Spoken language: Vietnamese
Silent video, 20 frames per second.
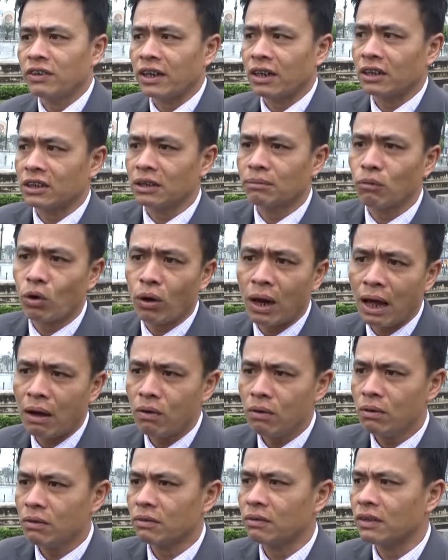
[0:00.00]
vậy là rất bố
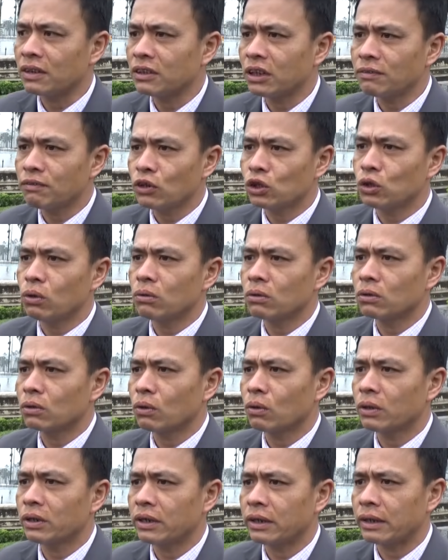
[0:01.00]
láo và rất bức xúc.
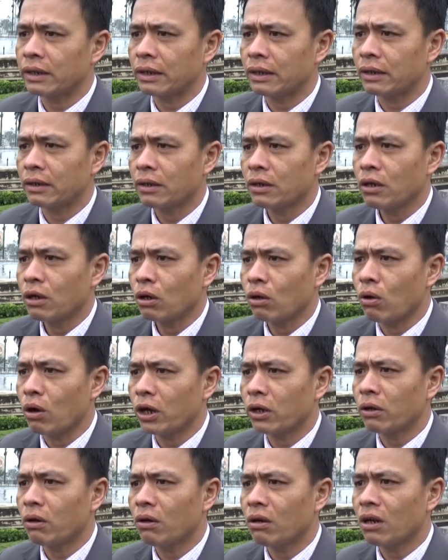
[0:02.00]
Tôi
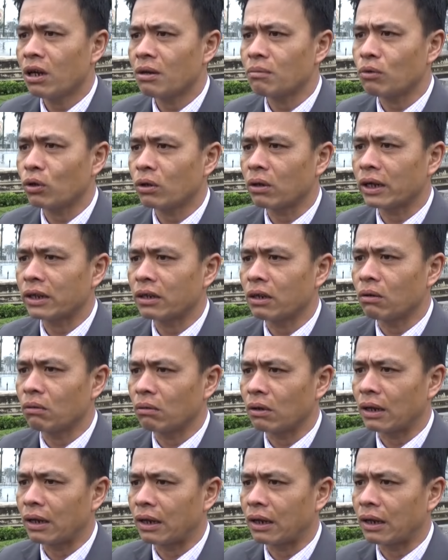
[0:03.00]
coi đó là một hành động